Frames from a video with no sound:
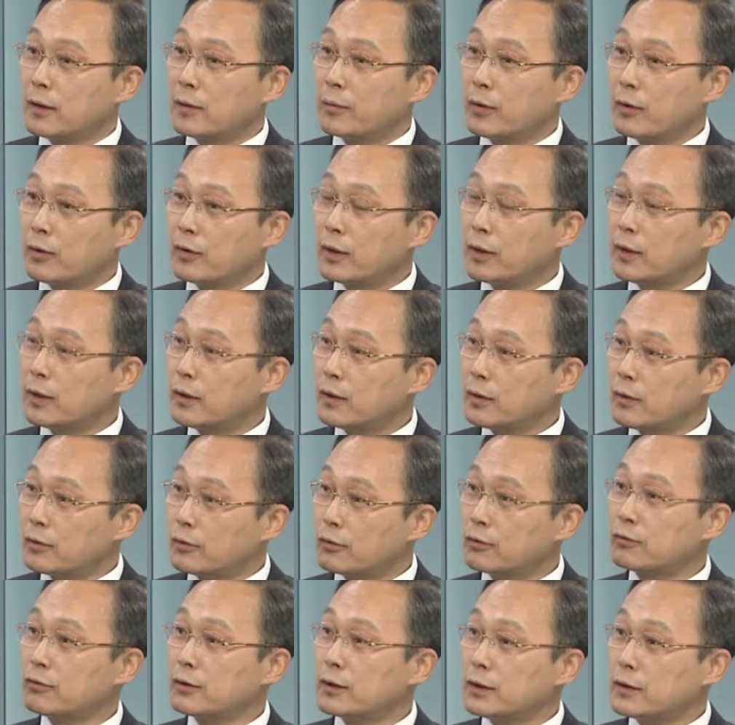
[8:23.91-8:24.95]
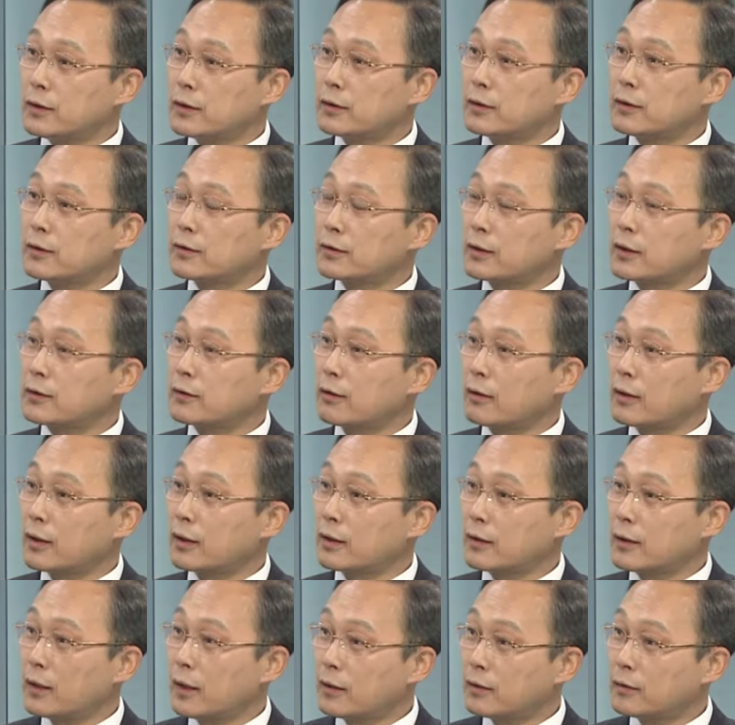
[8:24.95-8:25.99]
병원의 요구에 의해서 일정한
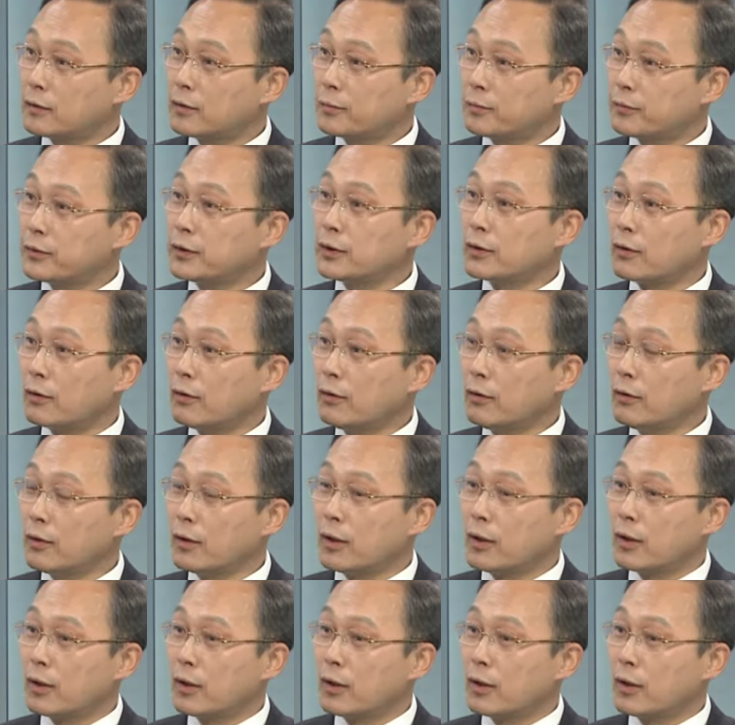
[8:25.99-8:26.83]
역할을 하는 것뿐이고